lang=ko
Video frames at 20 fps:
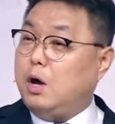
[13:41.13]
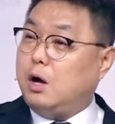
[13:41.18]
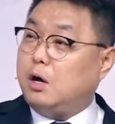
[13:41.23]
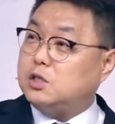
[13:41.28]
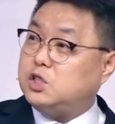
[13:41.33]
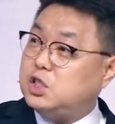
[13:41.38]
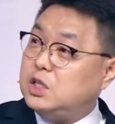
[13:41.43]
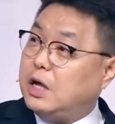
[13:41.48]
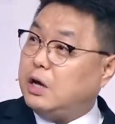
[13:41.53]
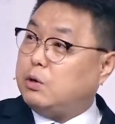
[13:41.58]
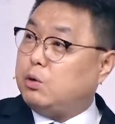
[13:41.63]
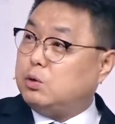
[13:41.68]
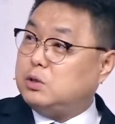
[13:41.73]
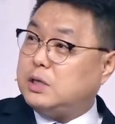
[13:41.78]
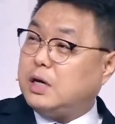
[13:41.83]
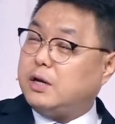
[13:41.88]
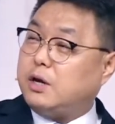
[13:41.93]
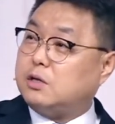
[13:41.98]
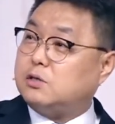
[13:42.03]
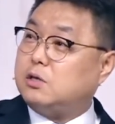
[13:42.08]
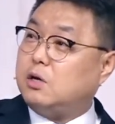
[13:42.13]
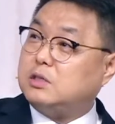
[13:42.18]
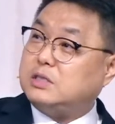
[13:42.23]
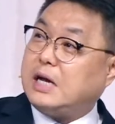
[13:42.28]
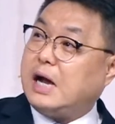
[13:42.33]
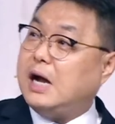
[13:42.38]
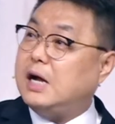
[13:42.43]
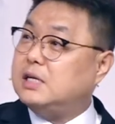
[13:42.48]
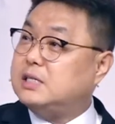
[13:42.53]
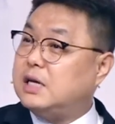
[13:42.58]
신학교 차려서
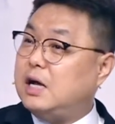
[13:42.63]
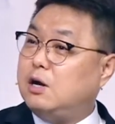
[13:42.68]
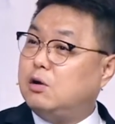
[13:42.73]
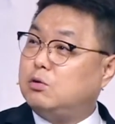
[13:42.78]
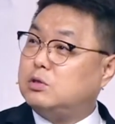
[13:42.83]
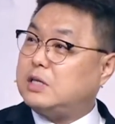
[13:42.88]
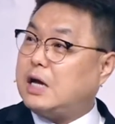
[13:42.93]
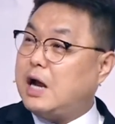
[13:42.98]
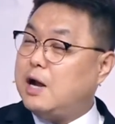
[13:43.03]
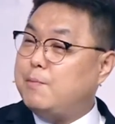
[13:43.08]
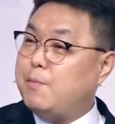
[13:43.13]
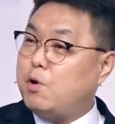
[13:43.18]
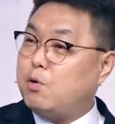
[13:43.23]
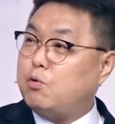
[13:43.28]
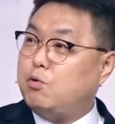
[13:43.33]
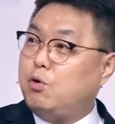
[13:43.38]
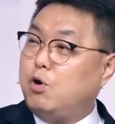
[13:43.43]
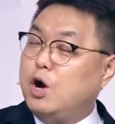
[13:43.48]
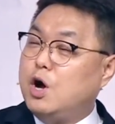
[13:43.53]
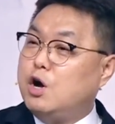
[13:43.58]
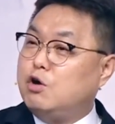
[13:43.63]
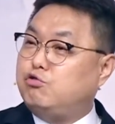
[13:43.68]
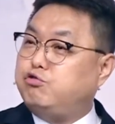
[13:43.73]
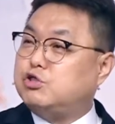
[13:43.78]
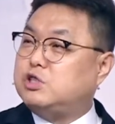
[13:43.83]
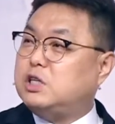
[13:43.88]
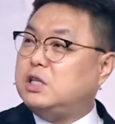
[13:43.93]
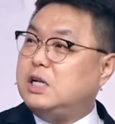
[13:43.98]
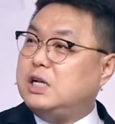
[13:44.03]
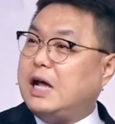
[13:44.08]
잘 살고 잘 먹고
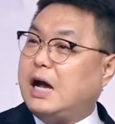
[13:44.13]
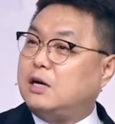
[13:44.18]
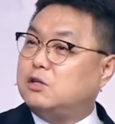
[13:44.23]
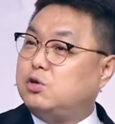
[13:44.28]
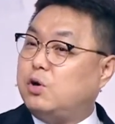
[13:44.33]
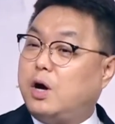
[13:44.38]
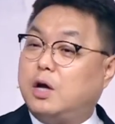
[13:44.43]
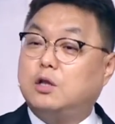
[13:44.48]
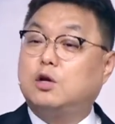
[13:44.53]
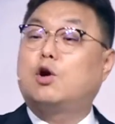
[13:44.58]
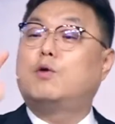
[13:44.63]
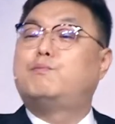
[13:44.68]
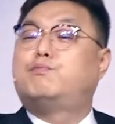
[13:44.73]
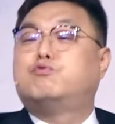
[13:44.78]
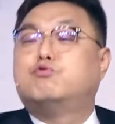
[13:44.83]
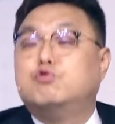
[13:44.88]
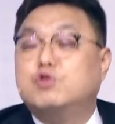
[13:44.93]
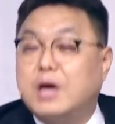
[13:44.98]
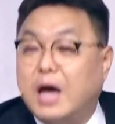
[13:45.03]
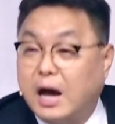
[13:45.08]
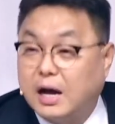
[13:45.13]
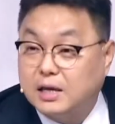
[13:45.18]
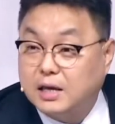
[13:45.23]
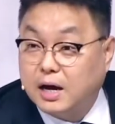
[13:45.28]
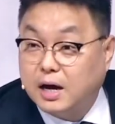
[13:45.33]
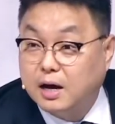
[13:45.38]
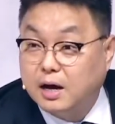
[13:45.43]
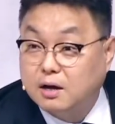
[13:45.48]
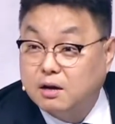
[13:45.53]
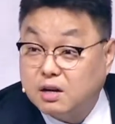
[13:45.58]
후진을 양성하는 건 부흥이
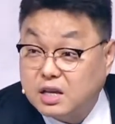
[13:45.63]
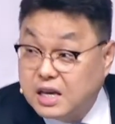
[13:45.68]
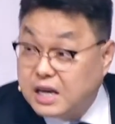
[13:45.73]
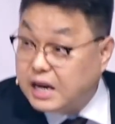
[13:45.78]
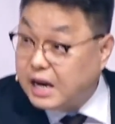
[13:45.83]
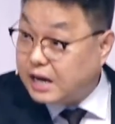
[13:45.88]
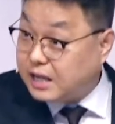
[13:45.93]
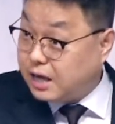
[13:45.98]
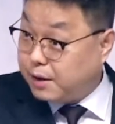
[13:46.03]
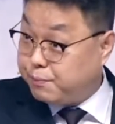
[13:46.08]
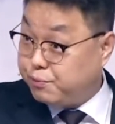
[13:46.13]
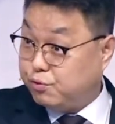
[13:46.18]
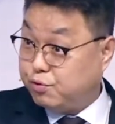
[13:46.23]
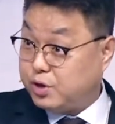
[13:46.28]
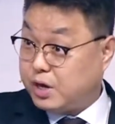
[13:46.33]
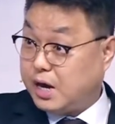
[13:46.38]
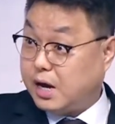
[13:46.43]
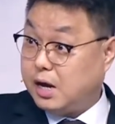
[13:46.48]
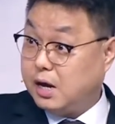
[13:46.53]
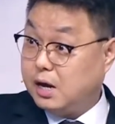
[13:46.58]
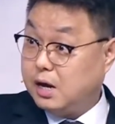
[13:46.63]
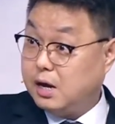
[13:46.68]
아니야. 그건 인간의 부흥이야.